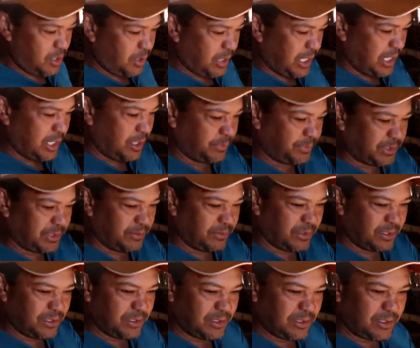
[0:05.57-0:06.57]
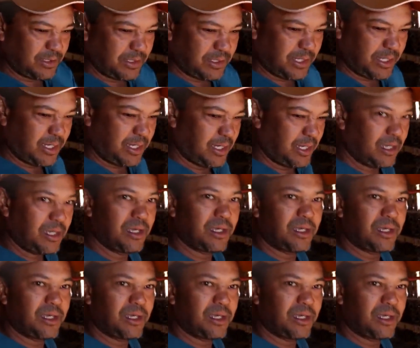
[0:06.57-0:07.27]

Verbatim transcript: Olha o galão pra você ver. É.